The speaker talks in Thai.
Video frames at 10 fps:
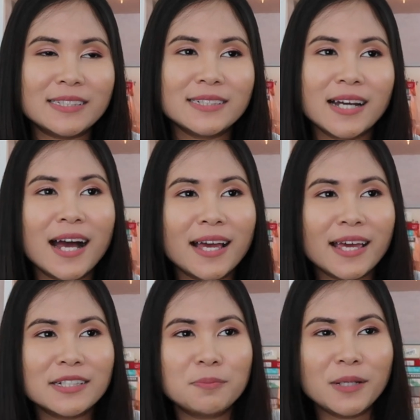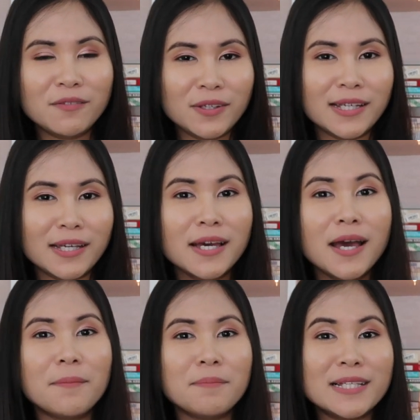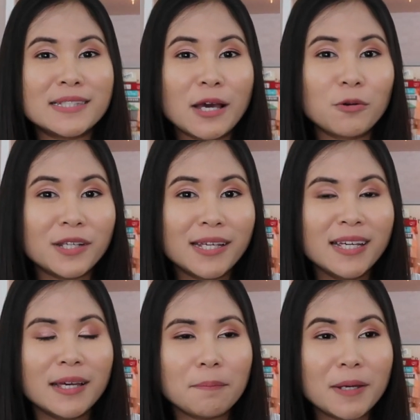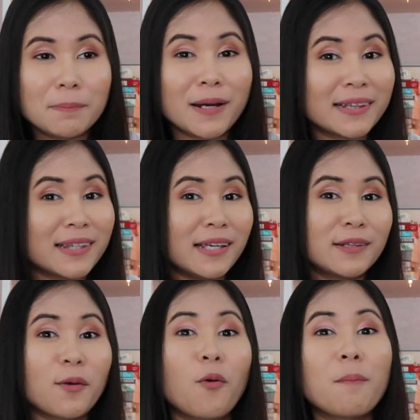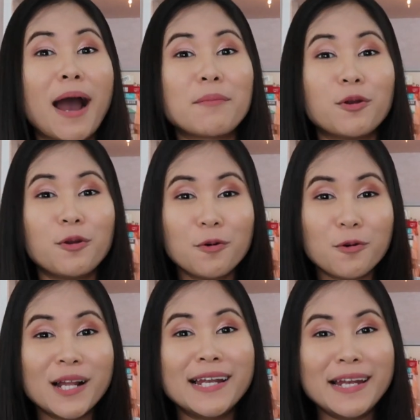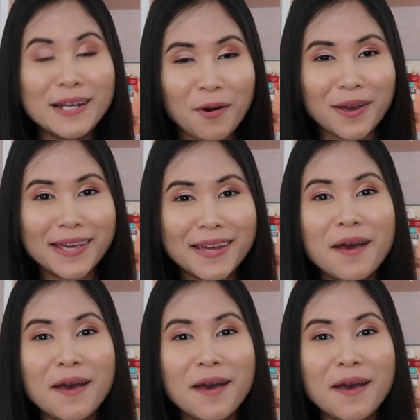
เชื้อ HPV มีเซลล์ที่ผิดปกติตรงปากมดลูก นิดหน่อย